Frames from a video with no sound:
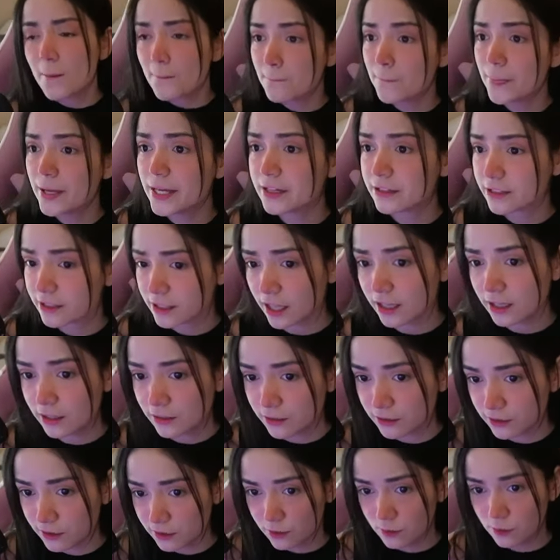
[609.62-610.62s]
vista de
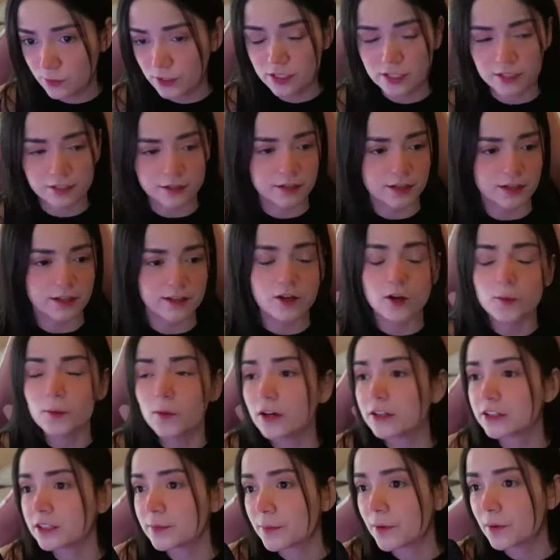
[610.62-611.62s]
todo Twitch. y
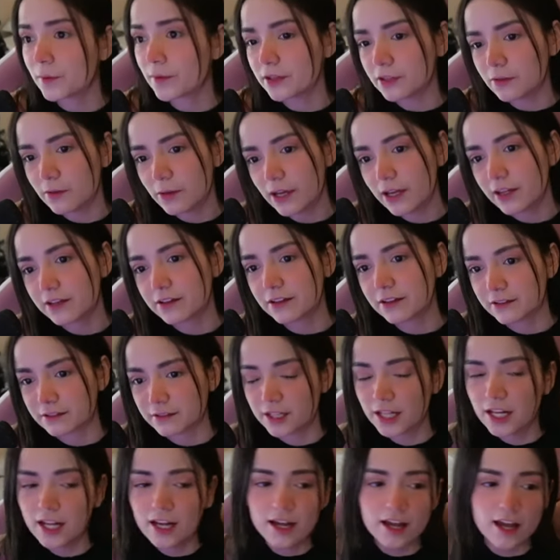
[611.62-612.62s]
como hacer promesa, güey,
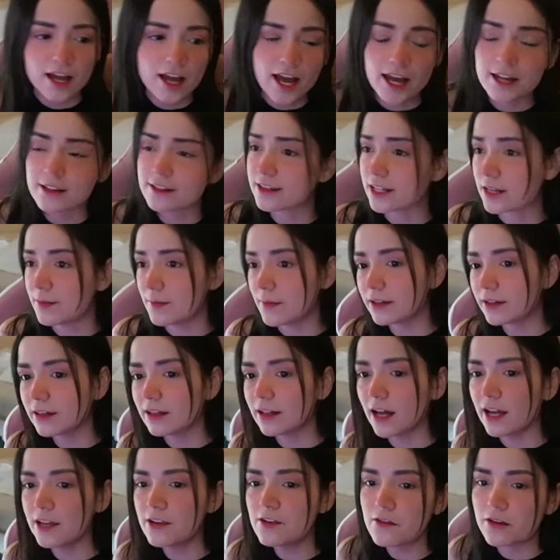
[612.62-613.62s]
es Streamer
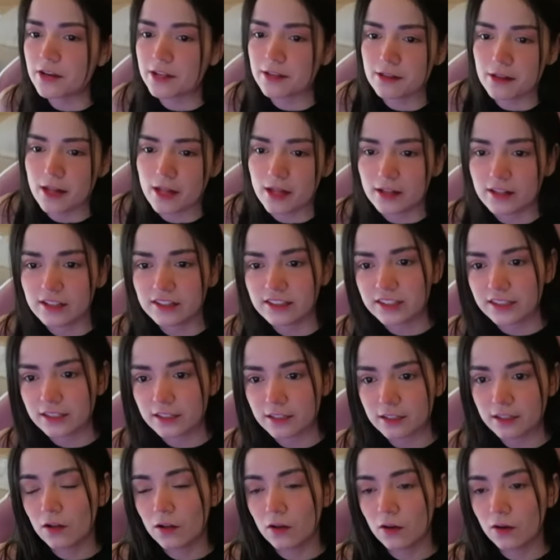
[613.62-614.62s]
del año, quizás.
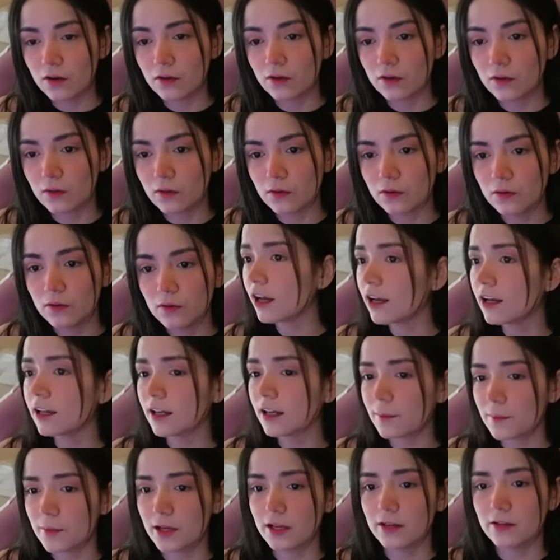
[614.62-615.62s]
Gloglo, él
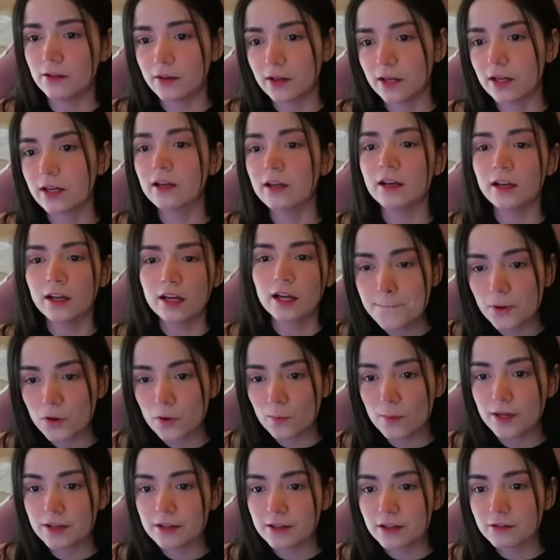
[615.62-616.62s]
da miedo, ¿eh?
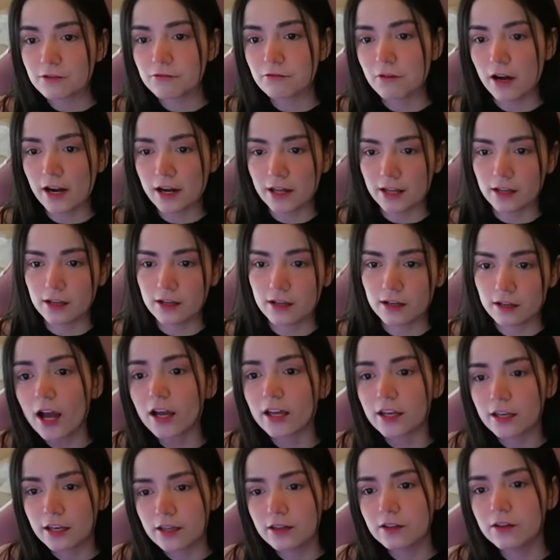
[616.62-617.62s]
Promesa Swarin.
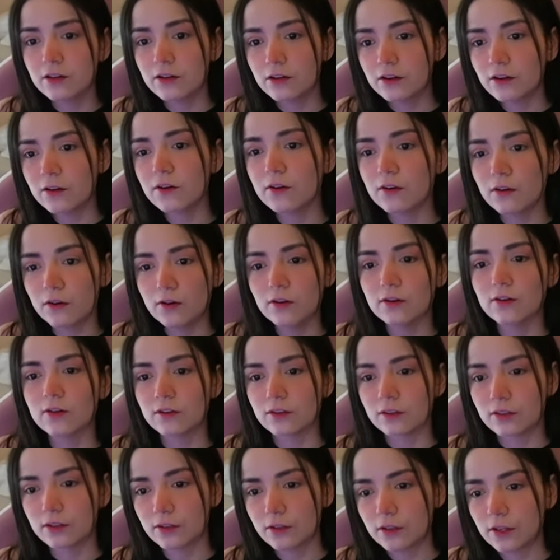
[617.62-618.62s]
Aquí no
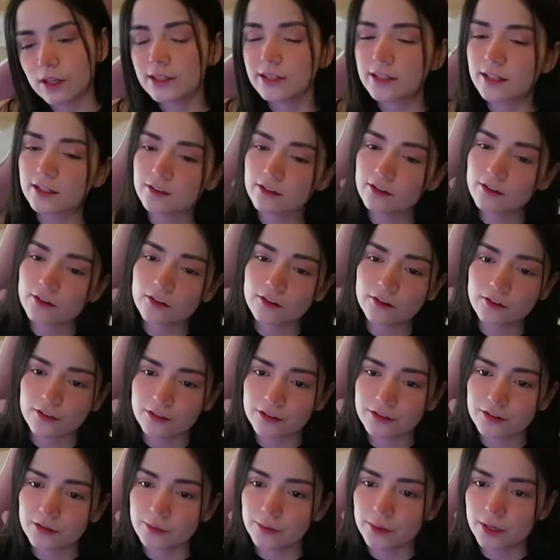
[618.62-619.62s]
God. Es que no lo
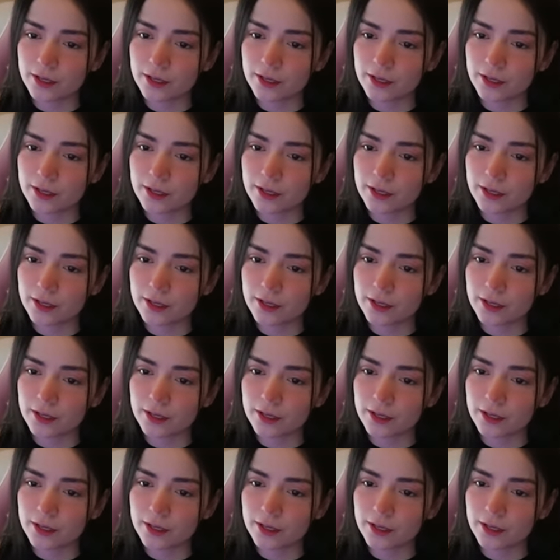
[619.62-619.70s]
conozco,